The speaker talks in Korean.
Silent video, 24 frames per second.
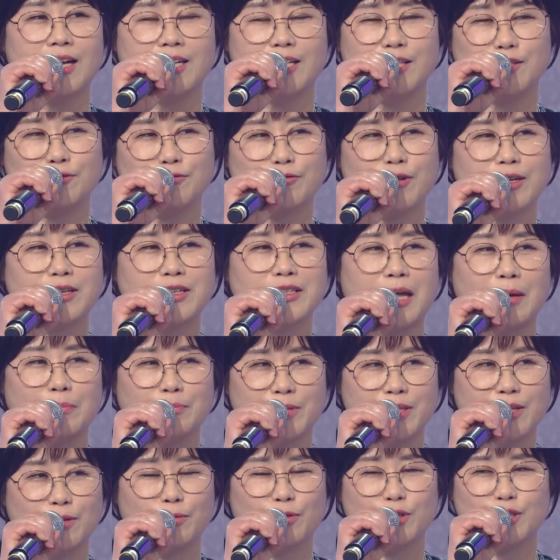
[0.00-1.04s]
이 순간을
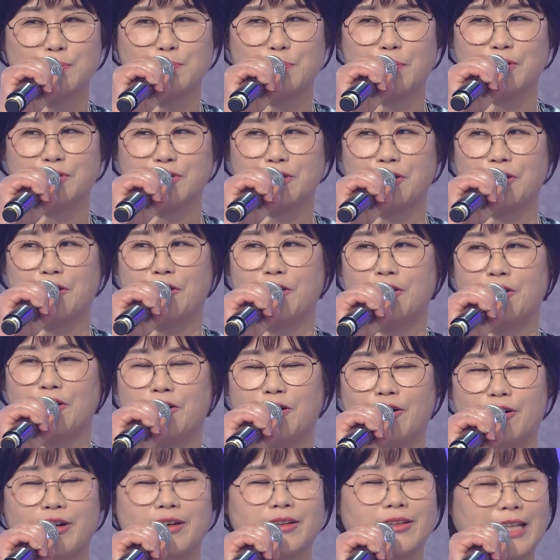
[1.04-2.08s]
남기고
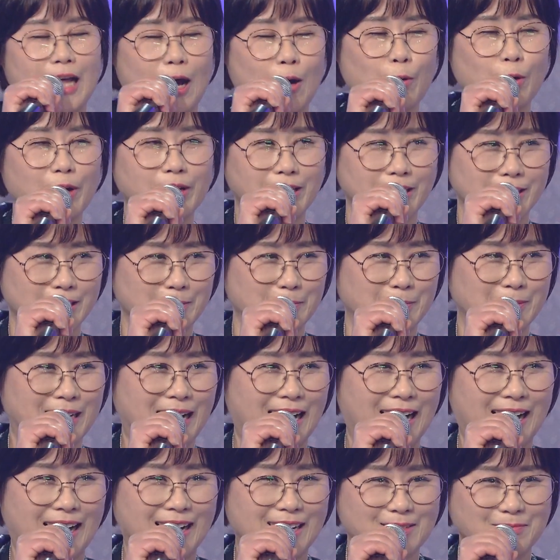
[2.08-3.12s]
싶어서 나오게
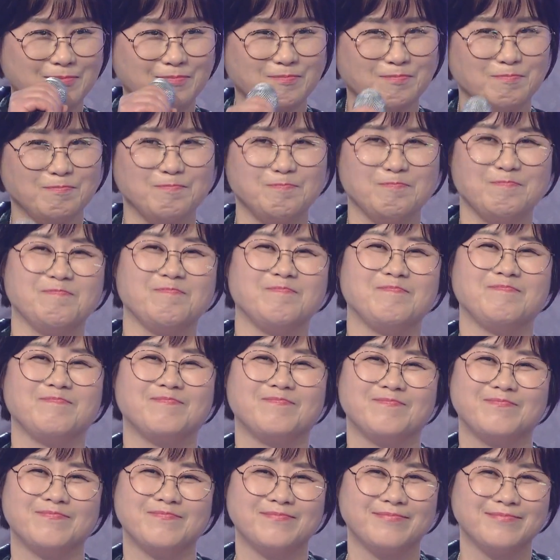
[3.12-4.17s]
됐습니다.
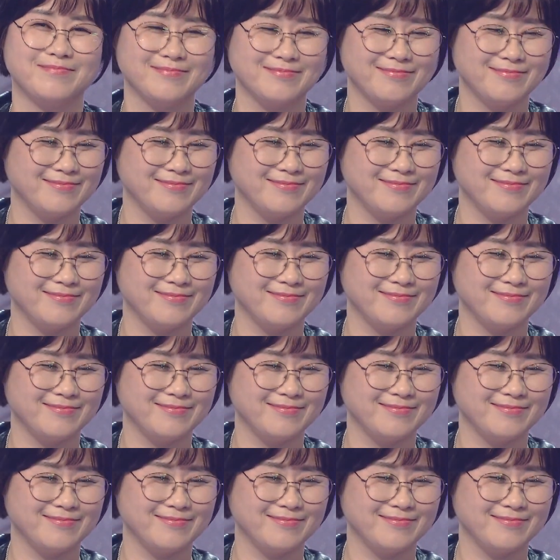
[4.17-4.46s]
네, 그래요.